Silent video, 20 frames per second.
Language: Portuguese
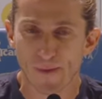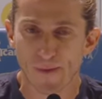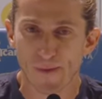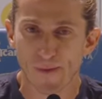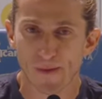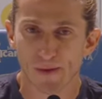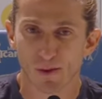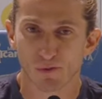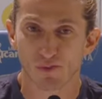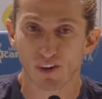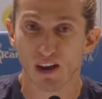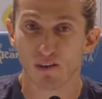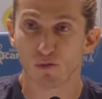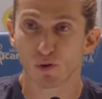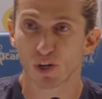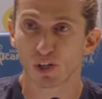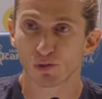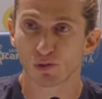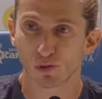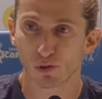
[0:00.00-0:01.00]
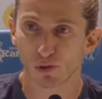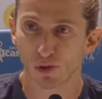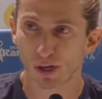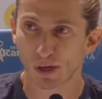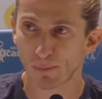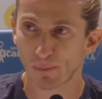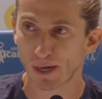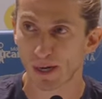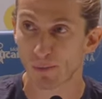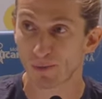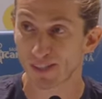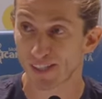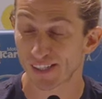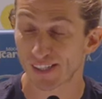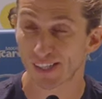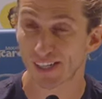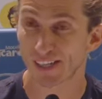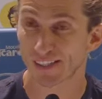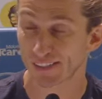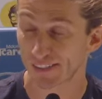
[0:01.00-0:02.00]
é, eu ficava olhando toda hora para a
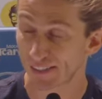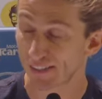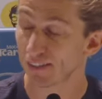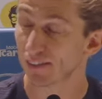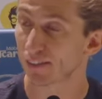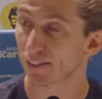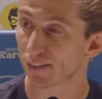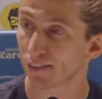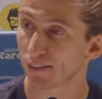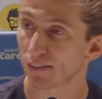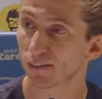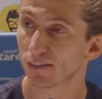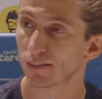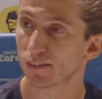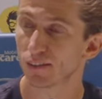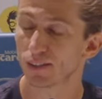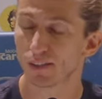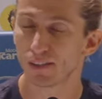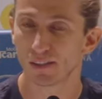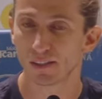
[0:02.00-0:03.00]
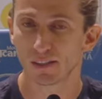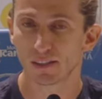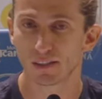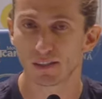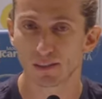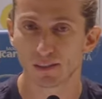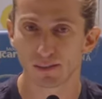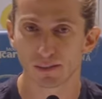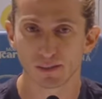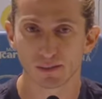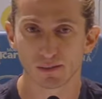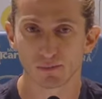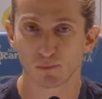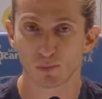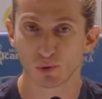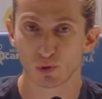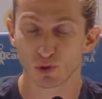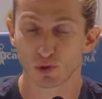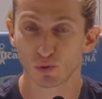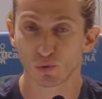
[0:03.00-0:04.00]
camiseta que era cinza e
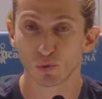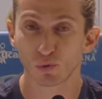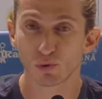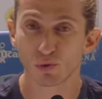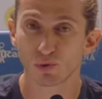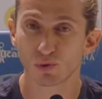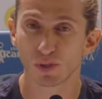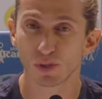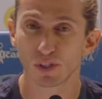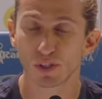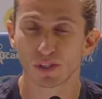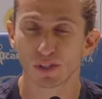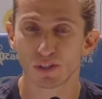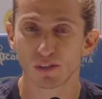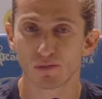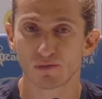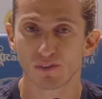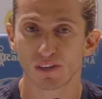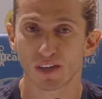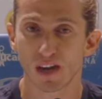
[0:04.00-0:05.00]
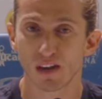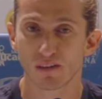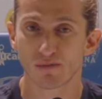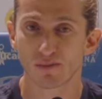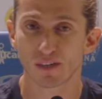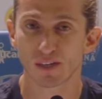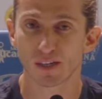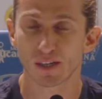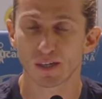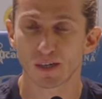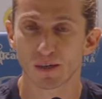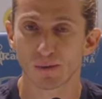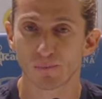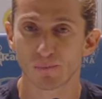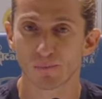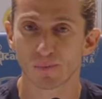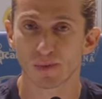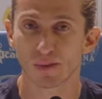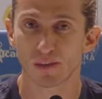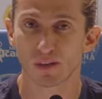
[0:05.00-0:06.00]
para o escudo e
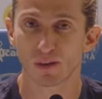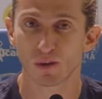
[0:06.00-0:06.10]
ficava